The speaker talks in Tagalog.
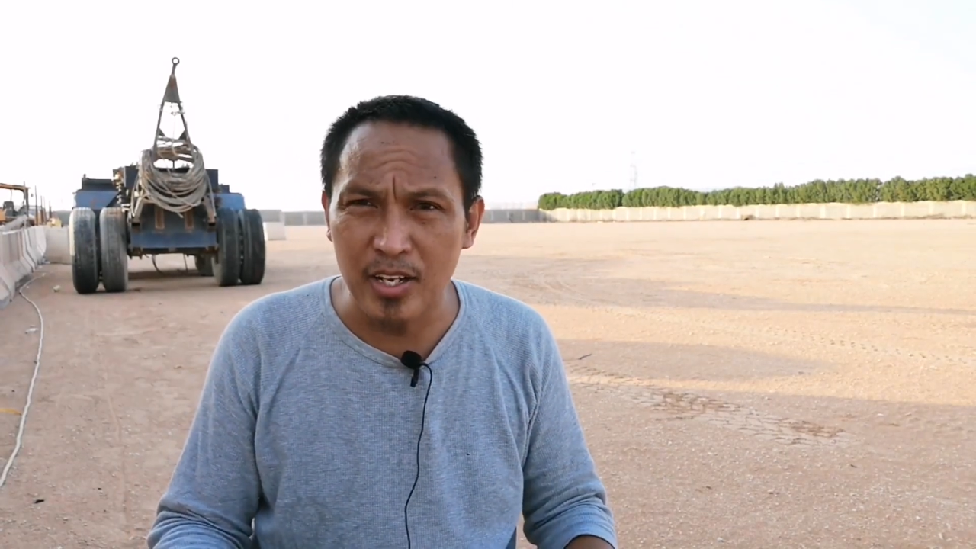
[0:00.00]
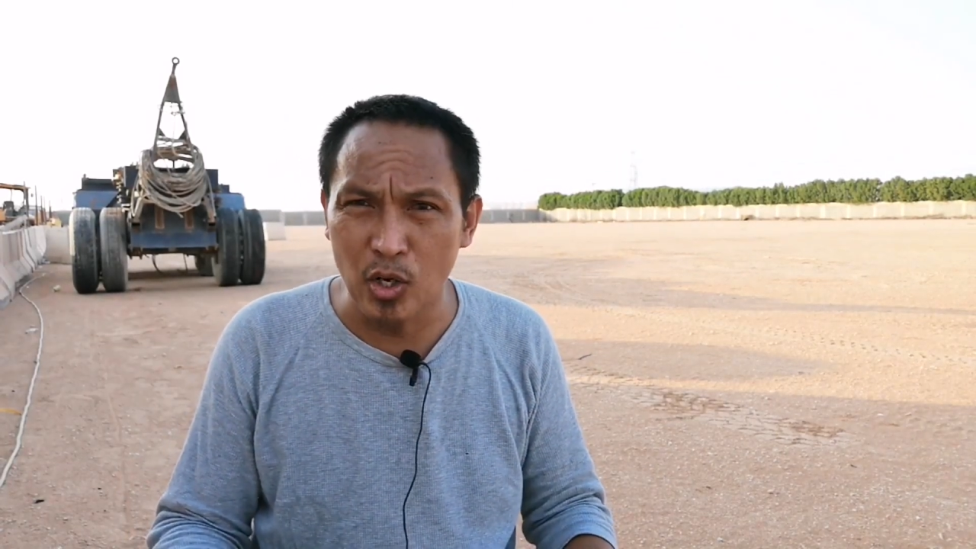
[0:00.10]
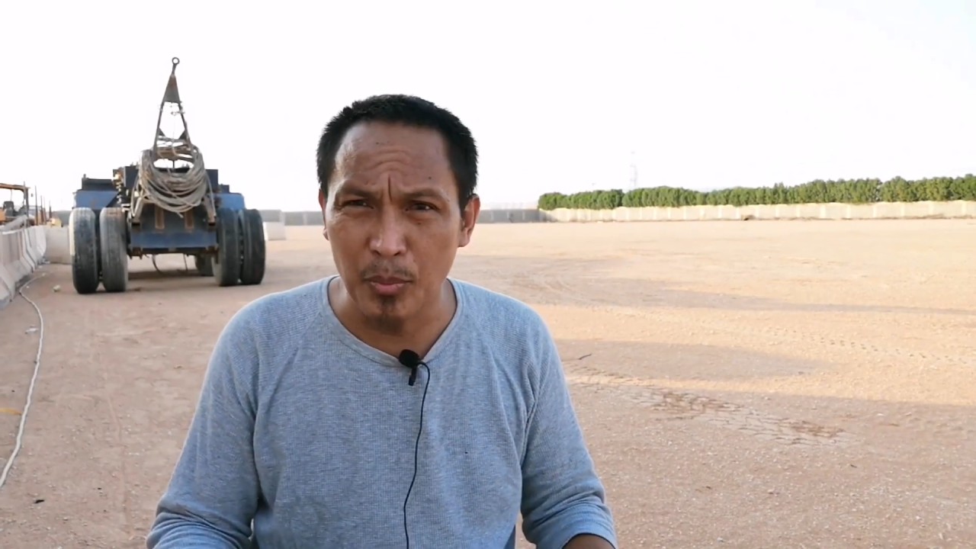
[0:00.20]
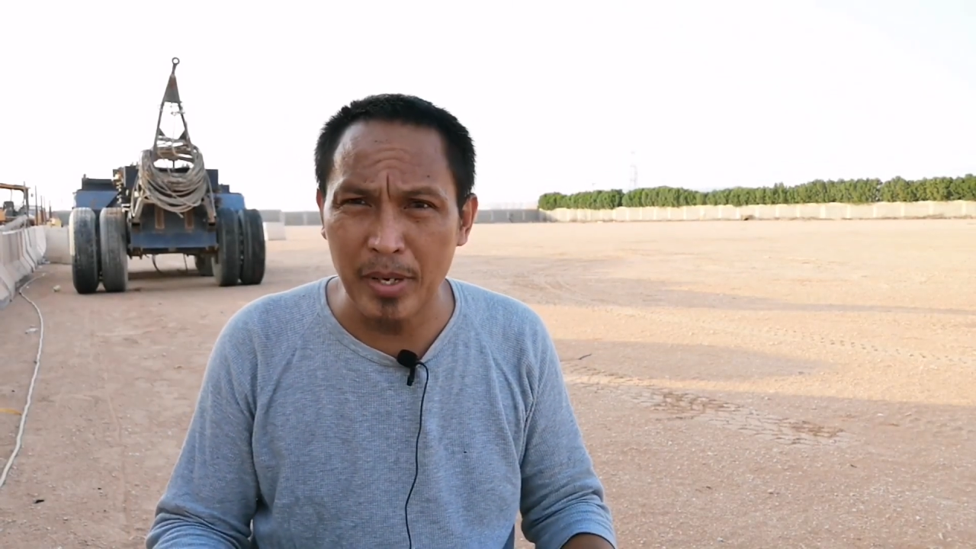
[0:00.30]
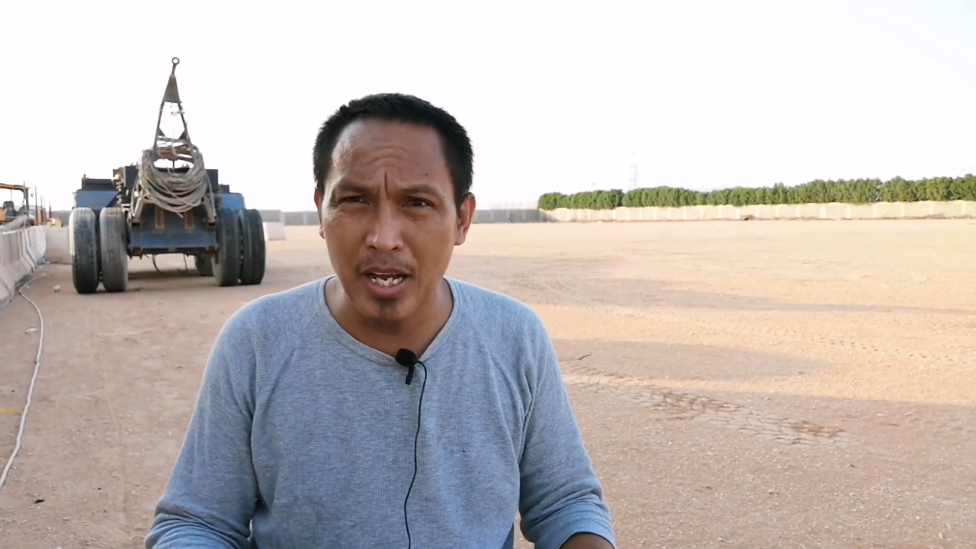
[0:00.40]

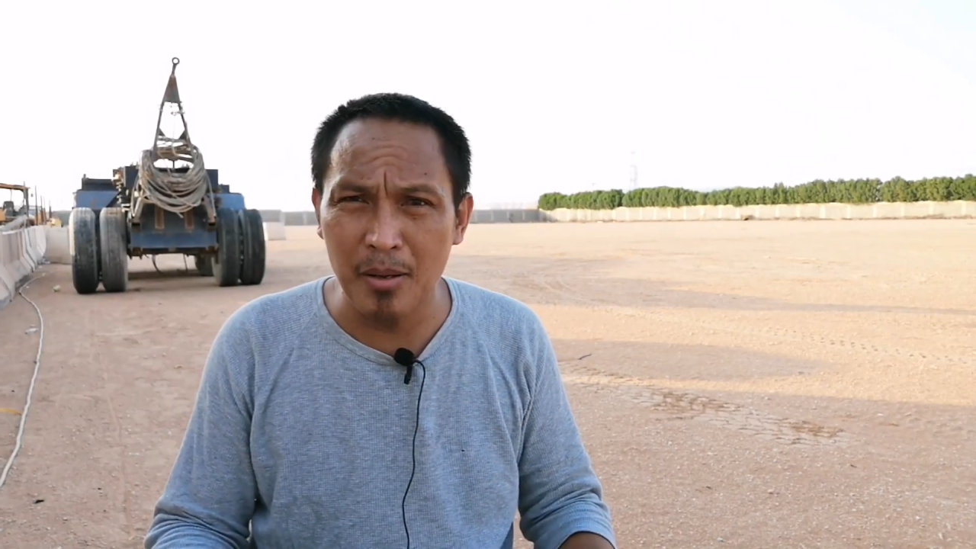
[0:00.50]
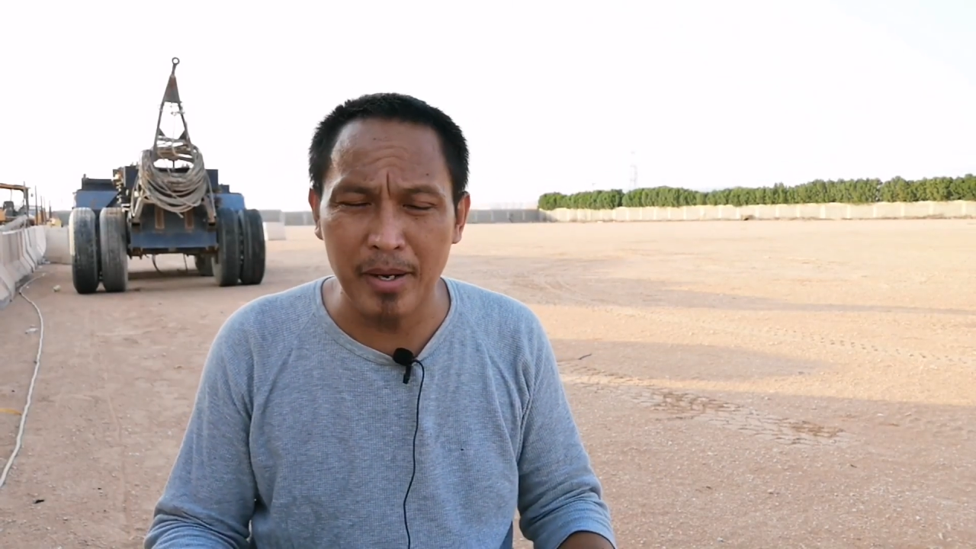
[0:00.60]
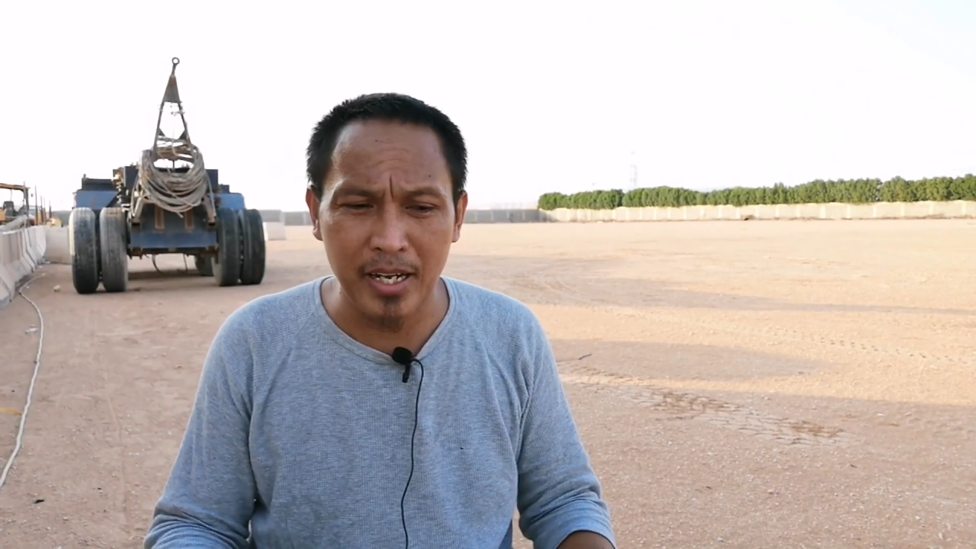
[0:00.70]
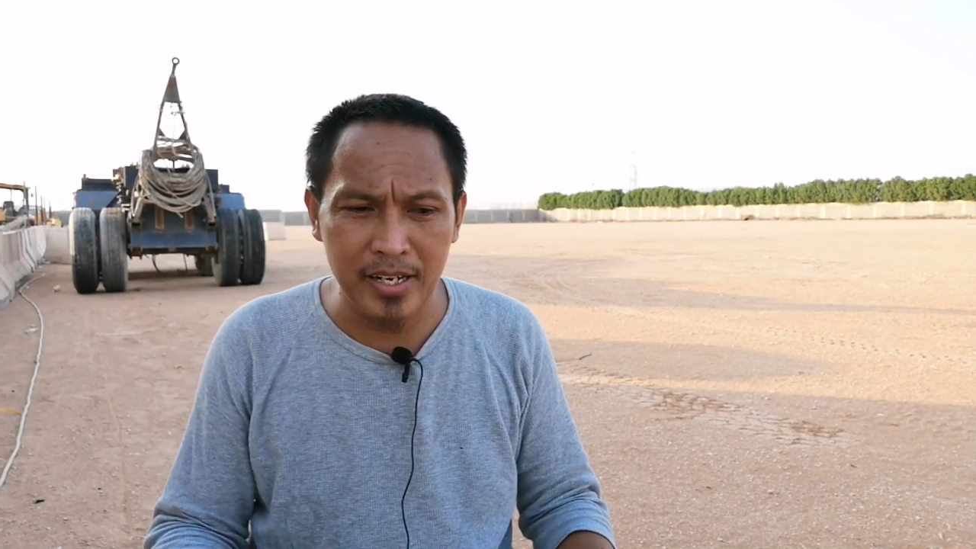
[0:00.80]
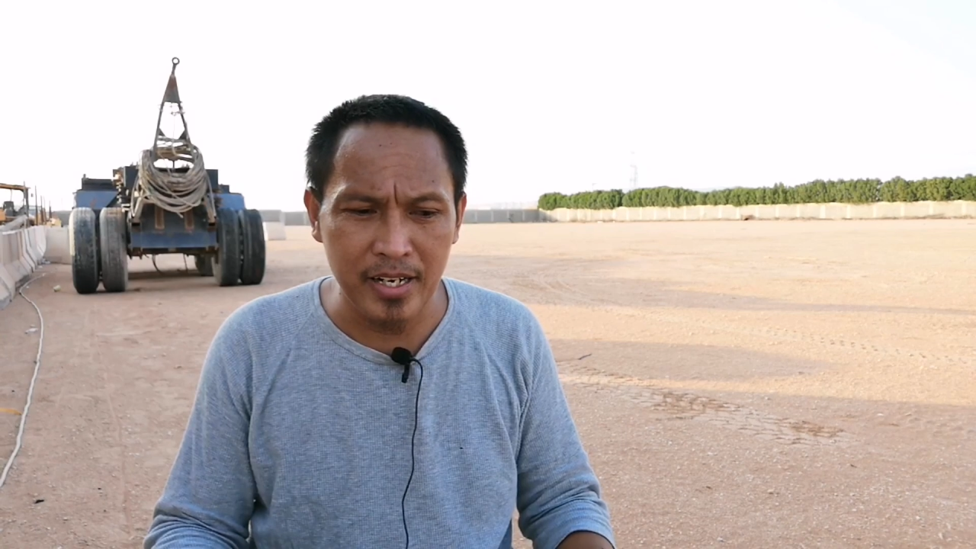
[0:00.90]
ano ang
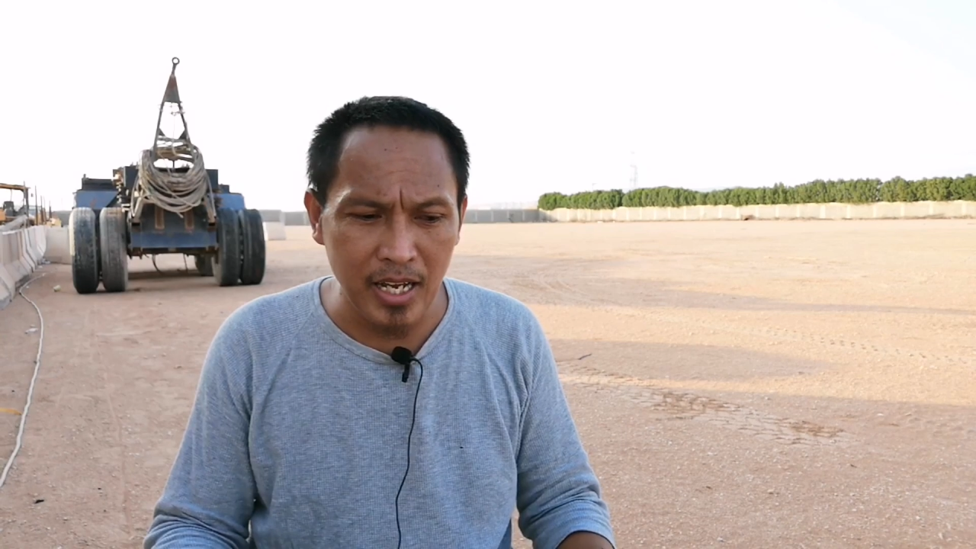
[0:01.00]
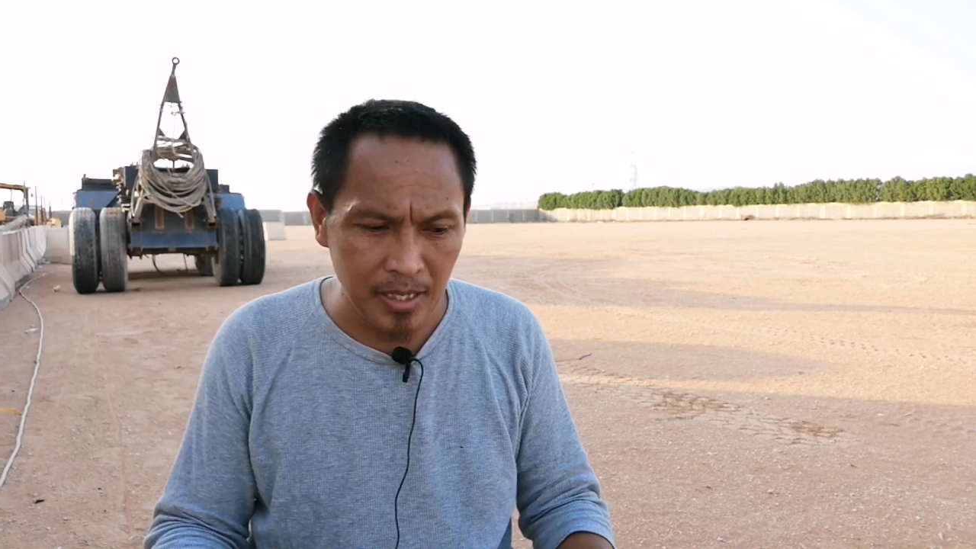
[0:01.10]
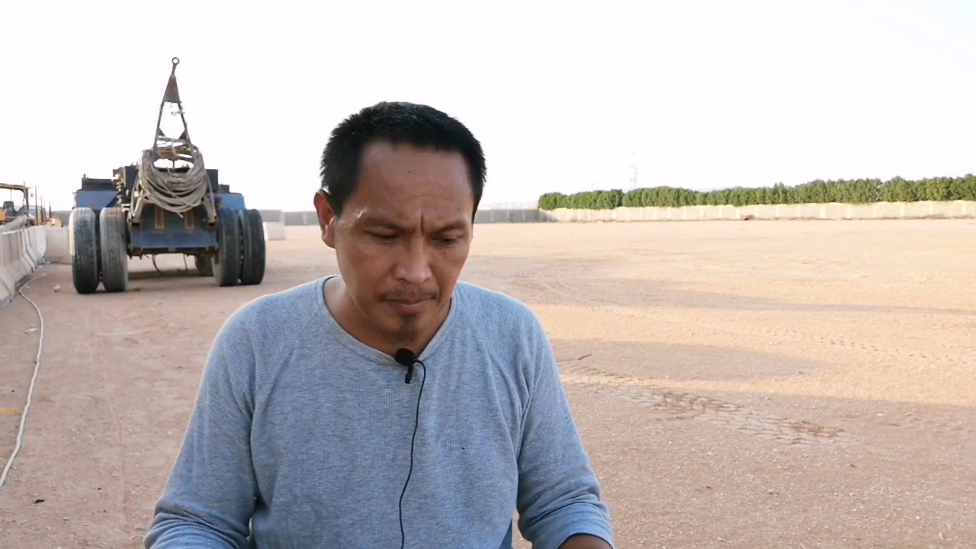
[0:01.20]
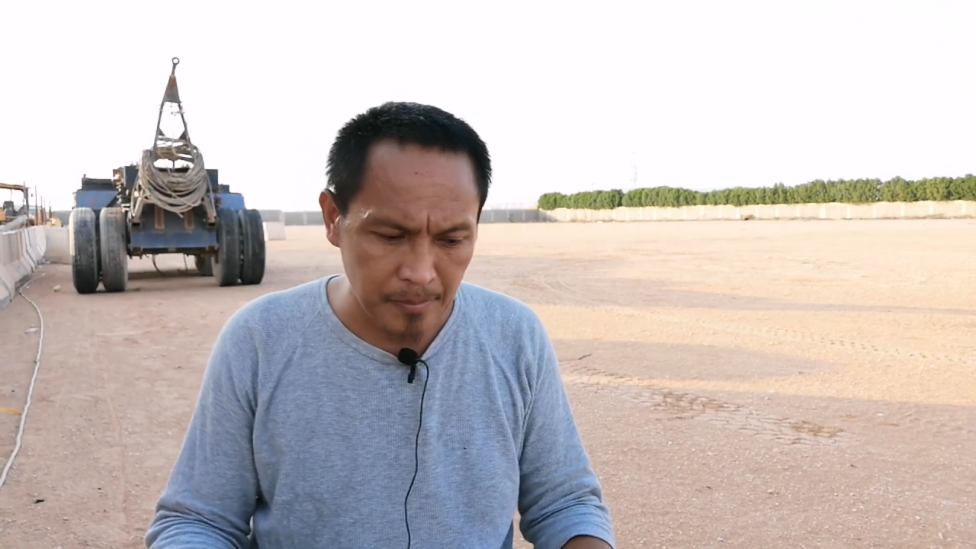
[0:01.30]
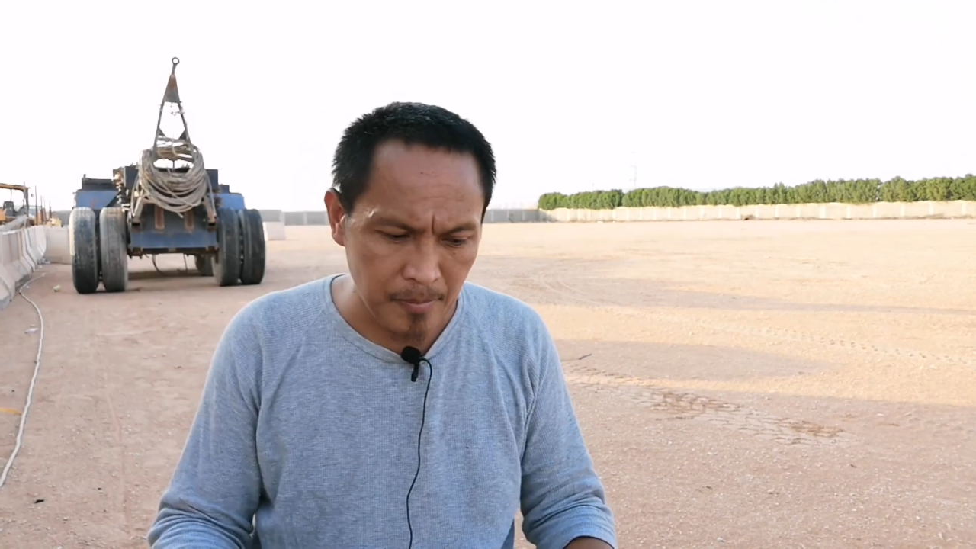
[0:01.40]
pinakamaganda.